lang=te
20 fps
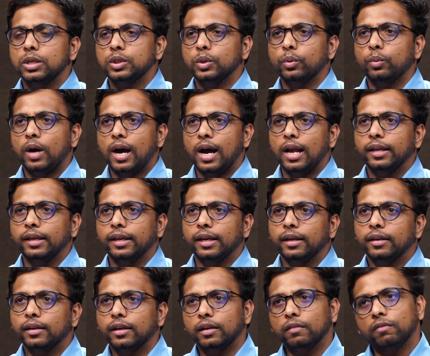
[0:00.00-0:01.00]
సో వాళ్ళకి
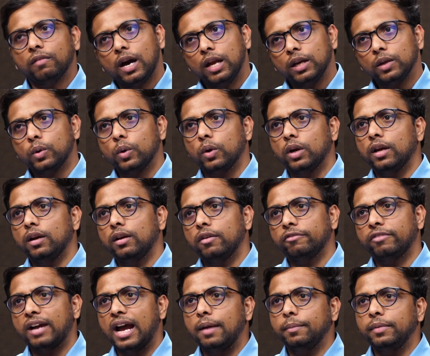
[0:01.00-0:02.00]
ఏంటంటే వాళ్ళు కూడా
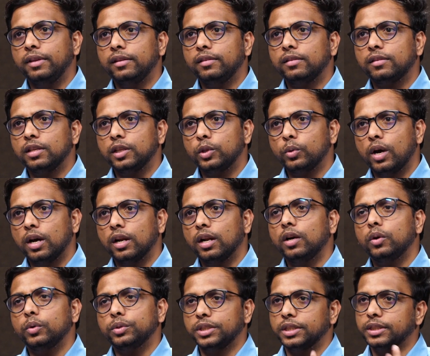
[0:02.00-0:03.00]
ఫ్యామిలీ హిస్టరీ
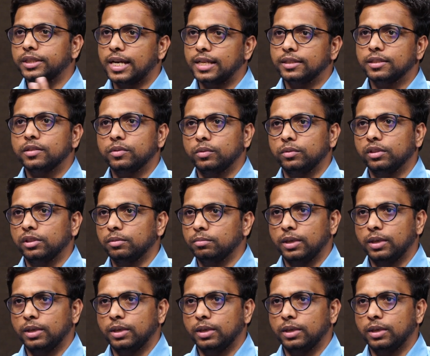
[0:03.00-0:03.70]
ద్వారా వచ్చే ఛాన్సెస్ ఉంటుంది